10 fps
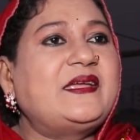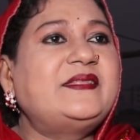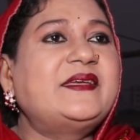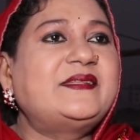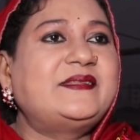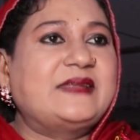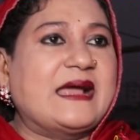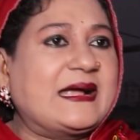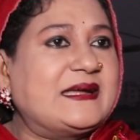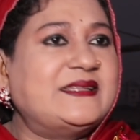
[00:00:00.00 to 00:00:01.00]
ঈদের
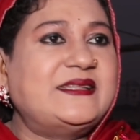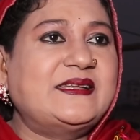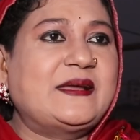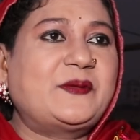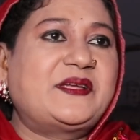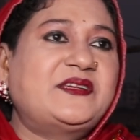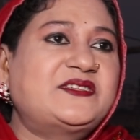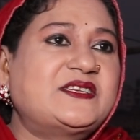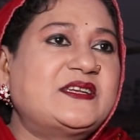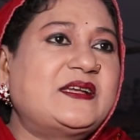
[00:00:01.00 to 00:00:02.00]
আগের দিন আমাকে
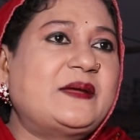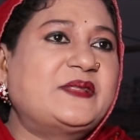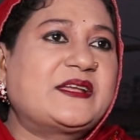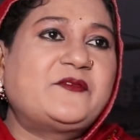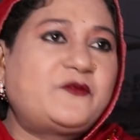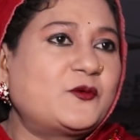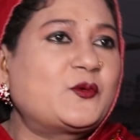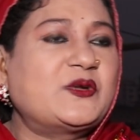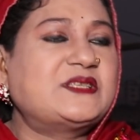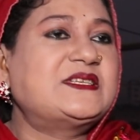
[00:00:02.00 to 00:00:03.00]
সে আমি তাকে ফোন
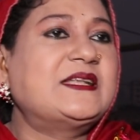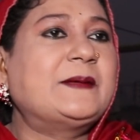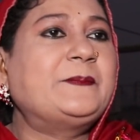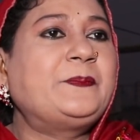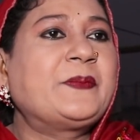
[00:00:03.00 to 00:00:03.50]
করেছিলাম